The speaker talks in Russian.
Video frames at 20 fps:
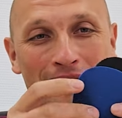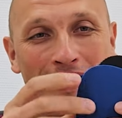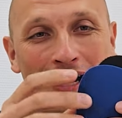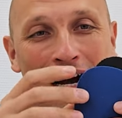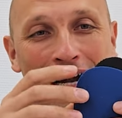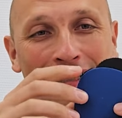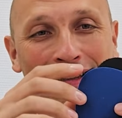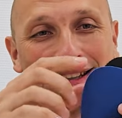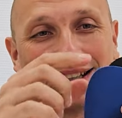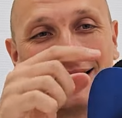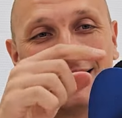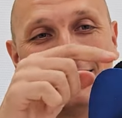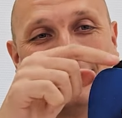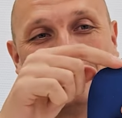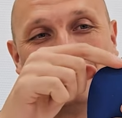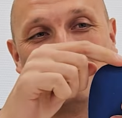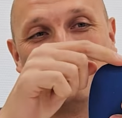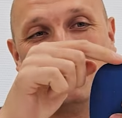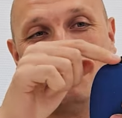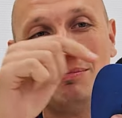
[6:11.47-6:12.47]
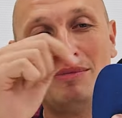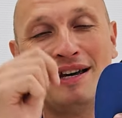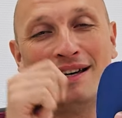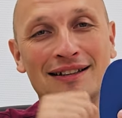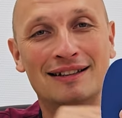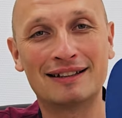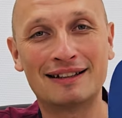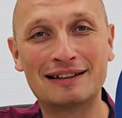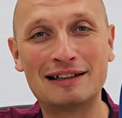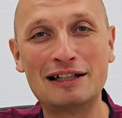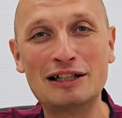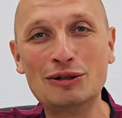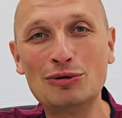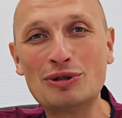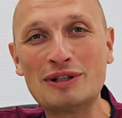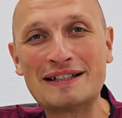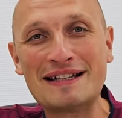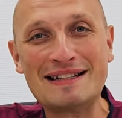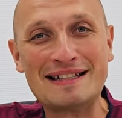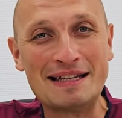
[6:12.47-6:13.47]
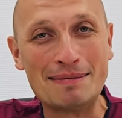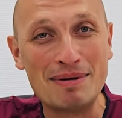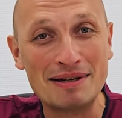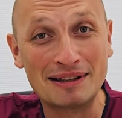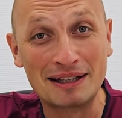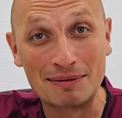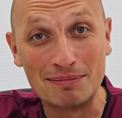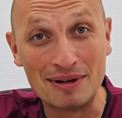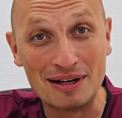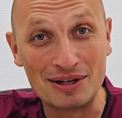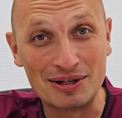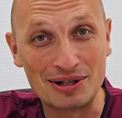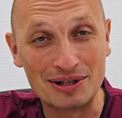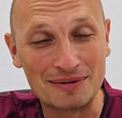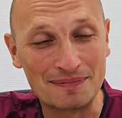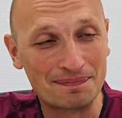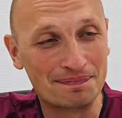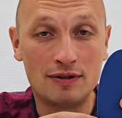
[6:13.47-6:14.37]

Альтра имеет длину на сантиметр меньше.